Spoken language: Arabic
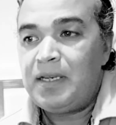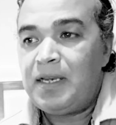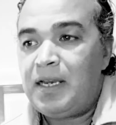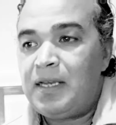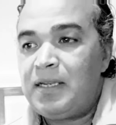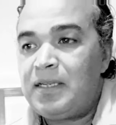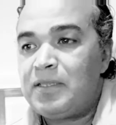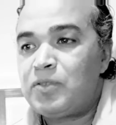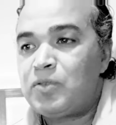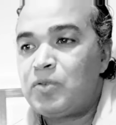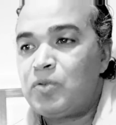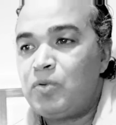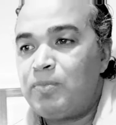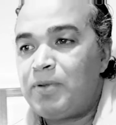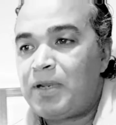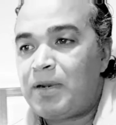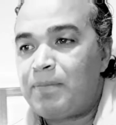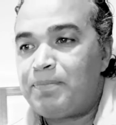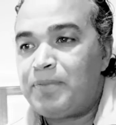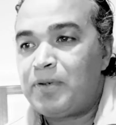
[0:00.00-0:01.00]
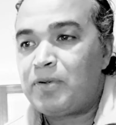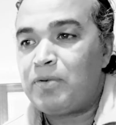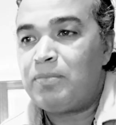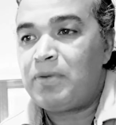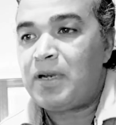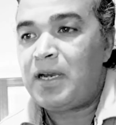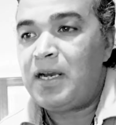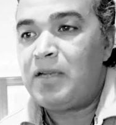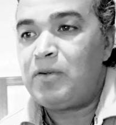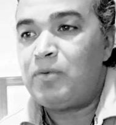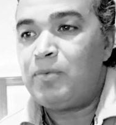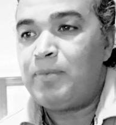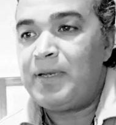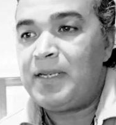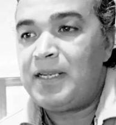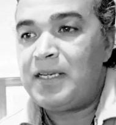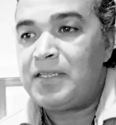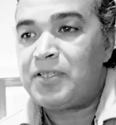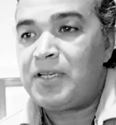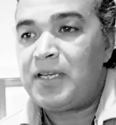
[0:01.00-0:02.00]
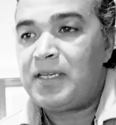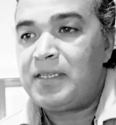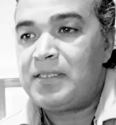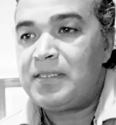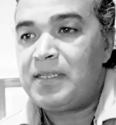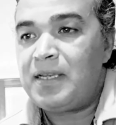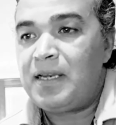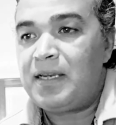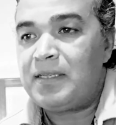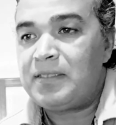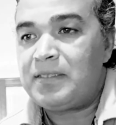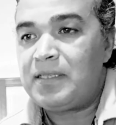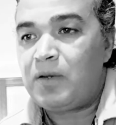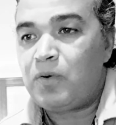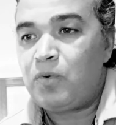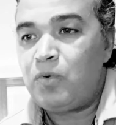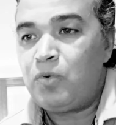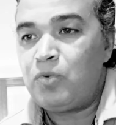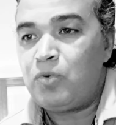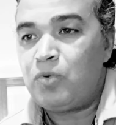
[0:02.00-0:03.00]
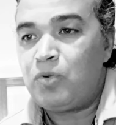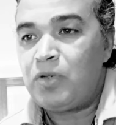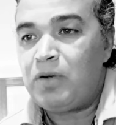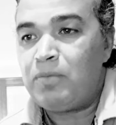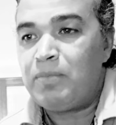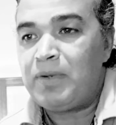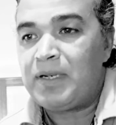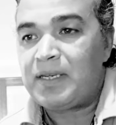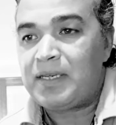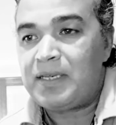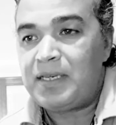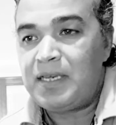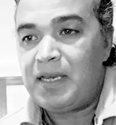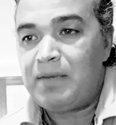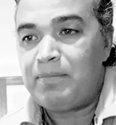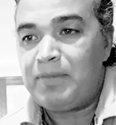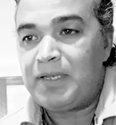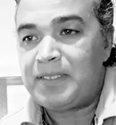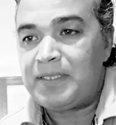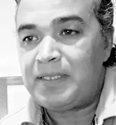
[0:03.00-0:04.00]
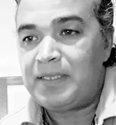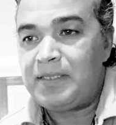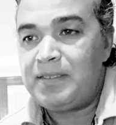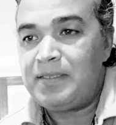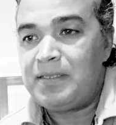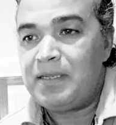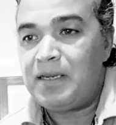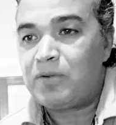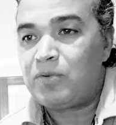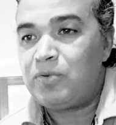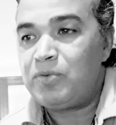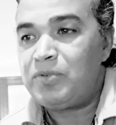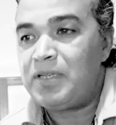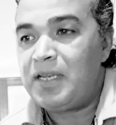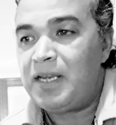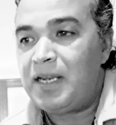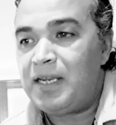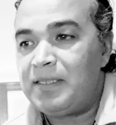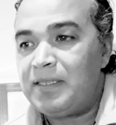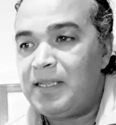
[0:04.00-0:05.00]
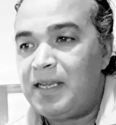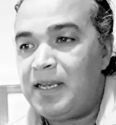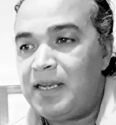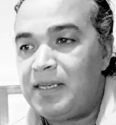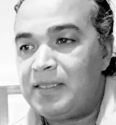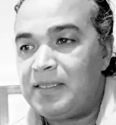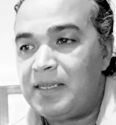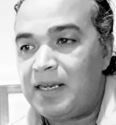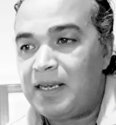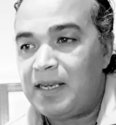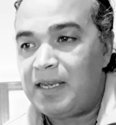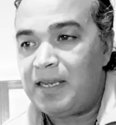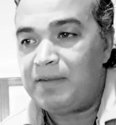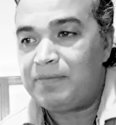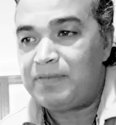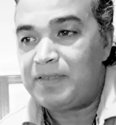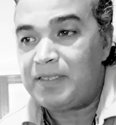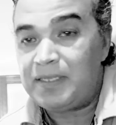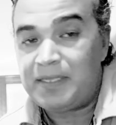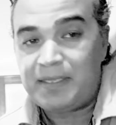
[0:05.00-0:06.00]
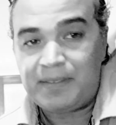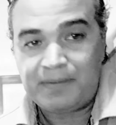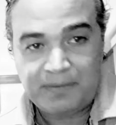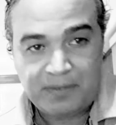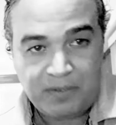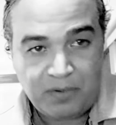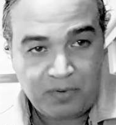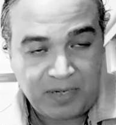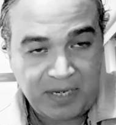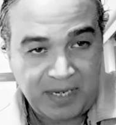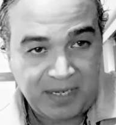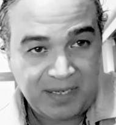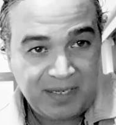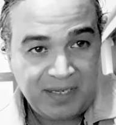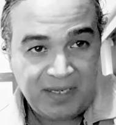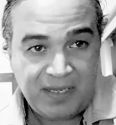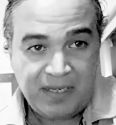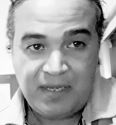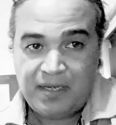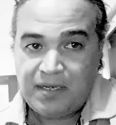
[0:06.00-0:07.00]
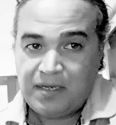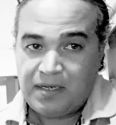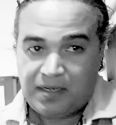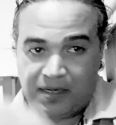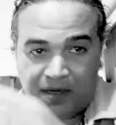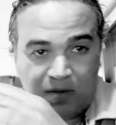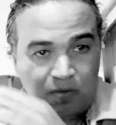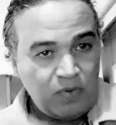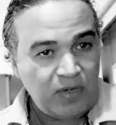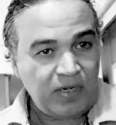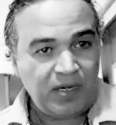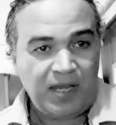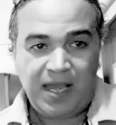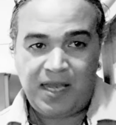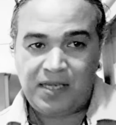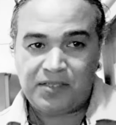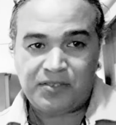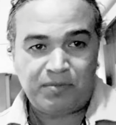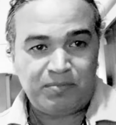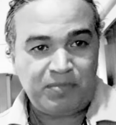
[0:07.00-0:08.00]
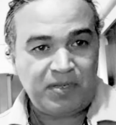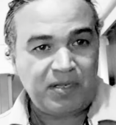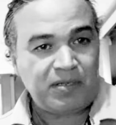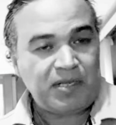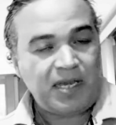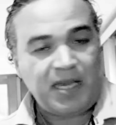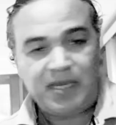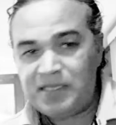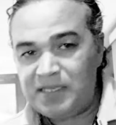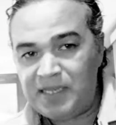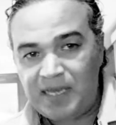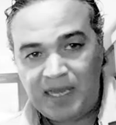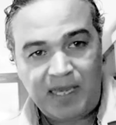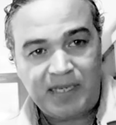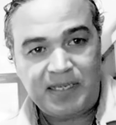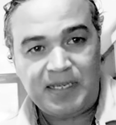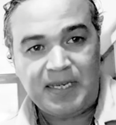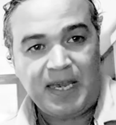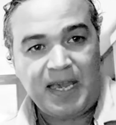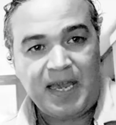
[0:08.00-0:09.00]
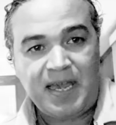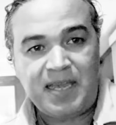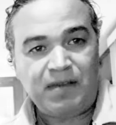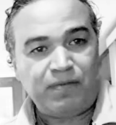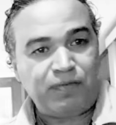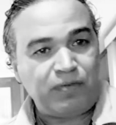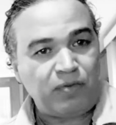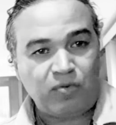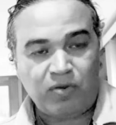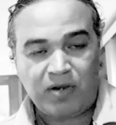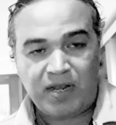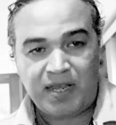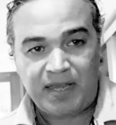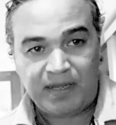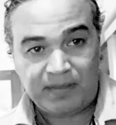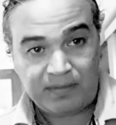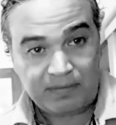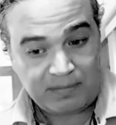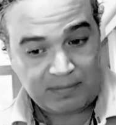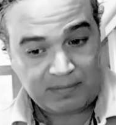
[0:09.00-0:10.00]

ألست بربكم قالوا بلى شهدنا أن تقولوا يوم القيامة إنا كنا عن هذا غافلين أوكي أول حاجة من أي أي آية في القرآن